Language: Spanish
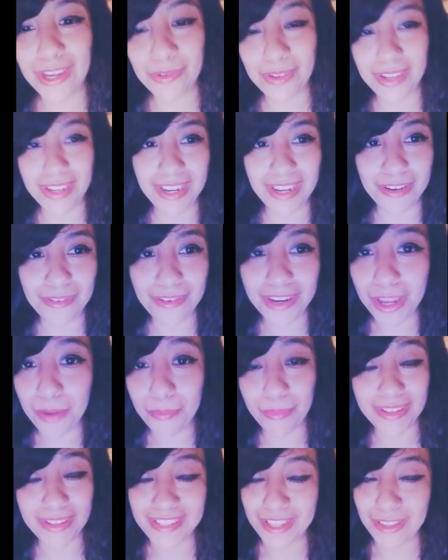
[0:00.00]
aunque no
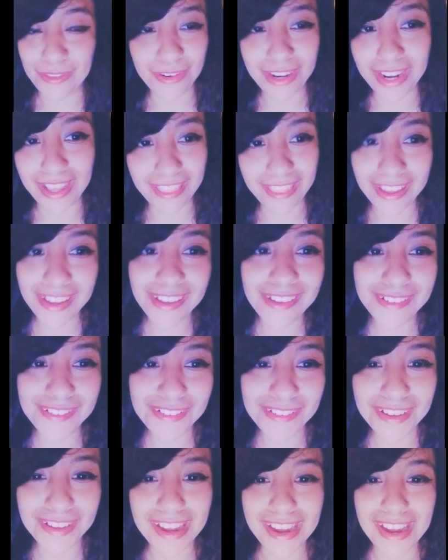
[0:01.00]
haya pasado nada,
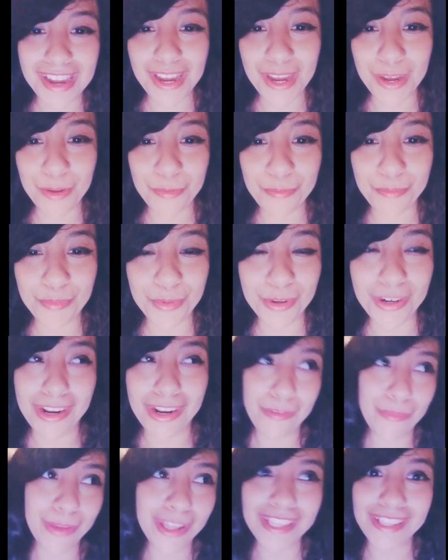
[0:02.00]
a
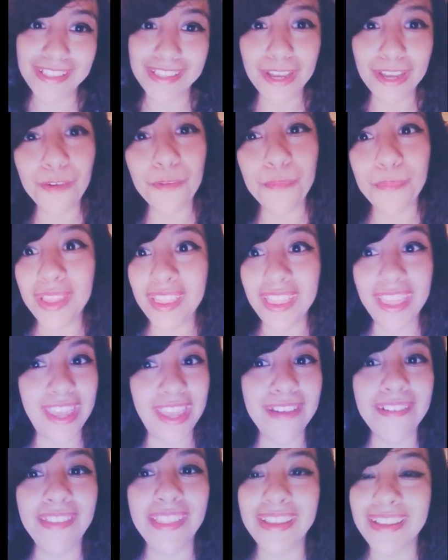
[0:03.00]
ponerme a editar un
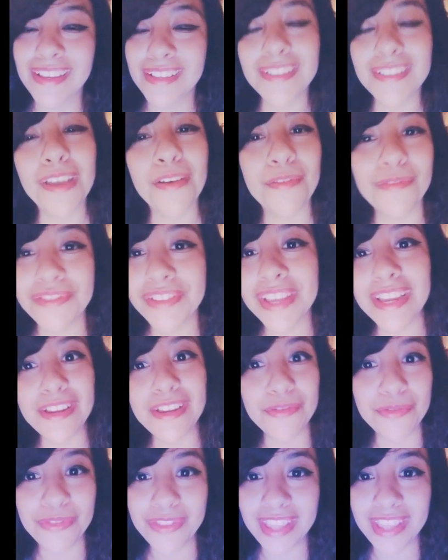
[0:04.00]
video de que según
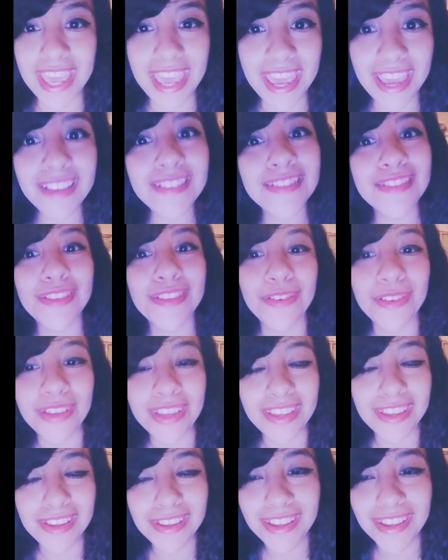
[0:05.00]
salió un texto
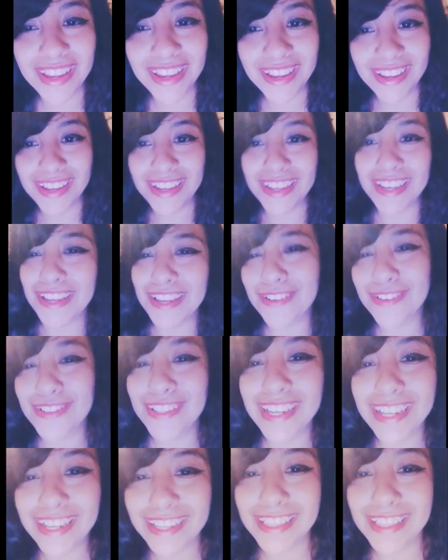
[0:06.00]
y, y no
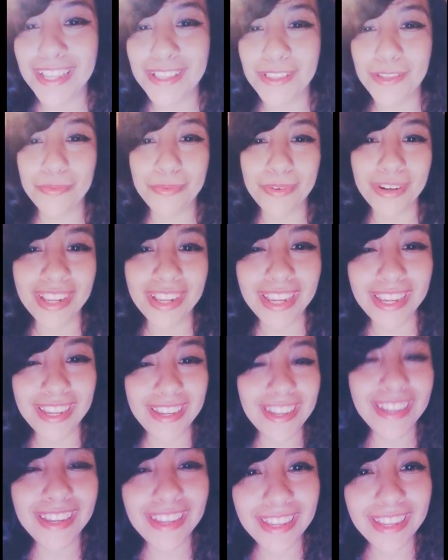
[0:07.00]
sé qué tanto,
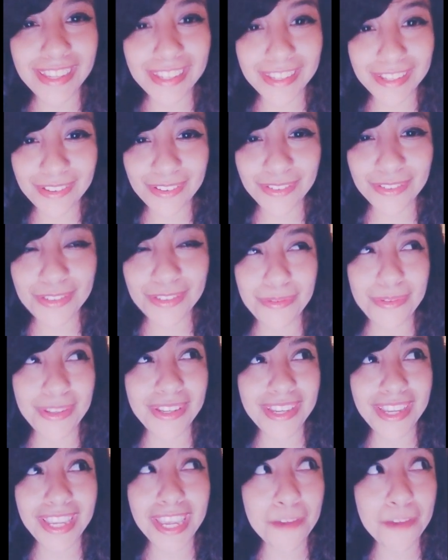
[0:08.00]
porque incluso
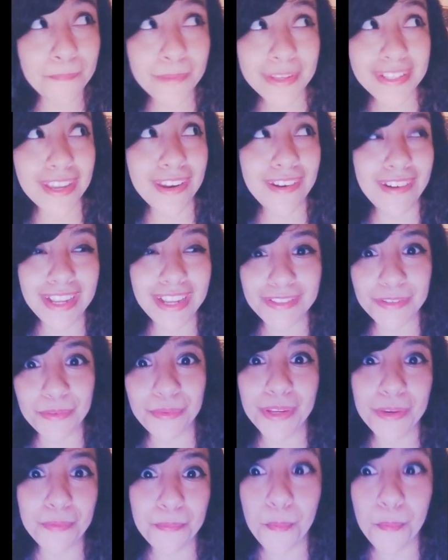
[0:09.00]
vi que ya empezaron a
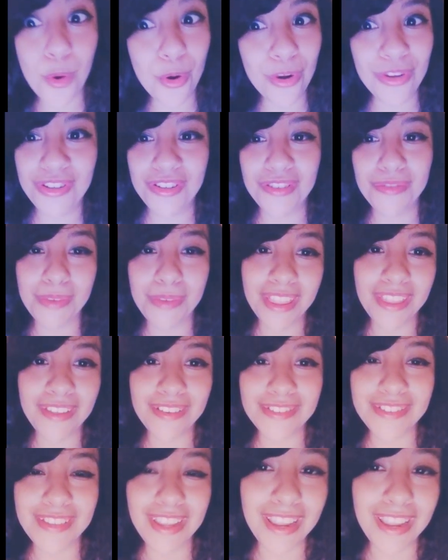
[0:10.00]
subir muchos
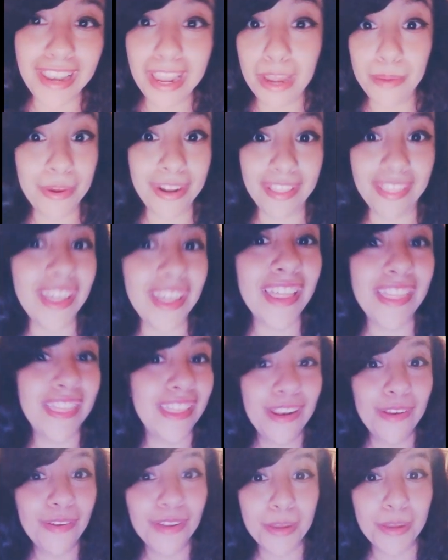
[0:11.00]
videos de la verdad
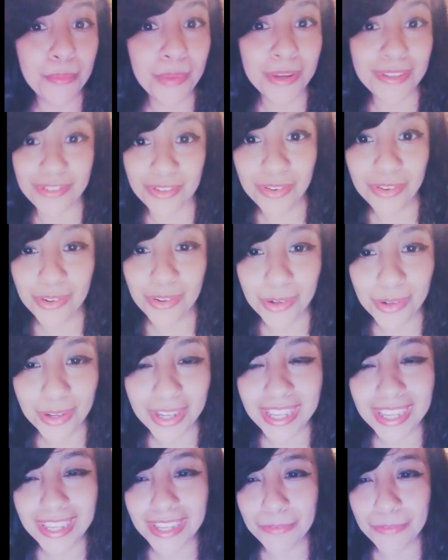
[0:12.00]
de lo que
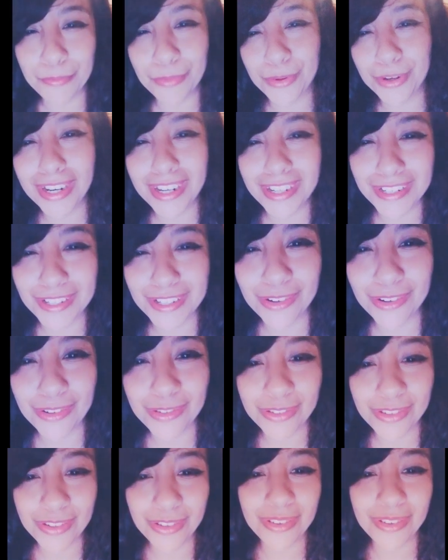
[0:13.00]
pasó y ponen
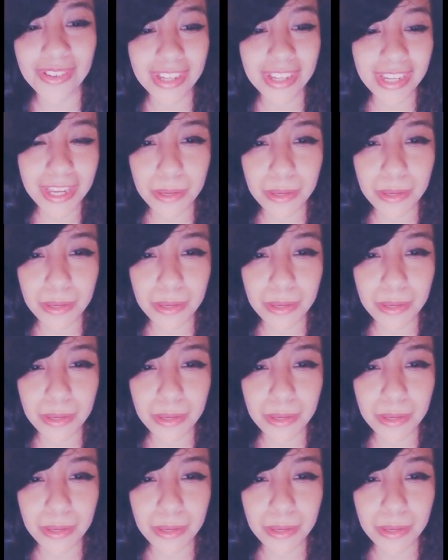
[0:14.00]
incluso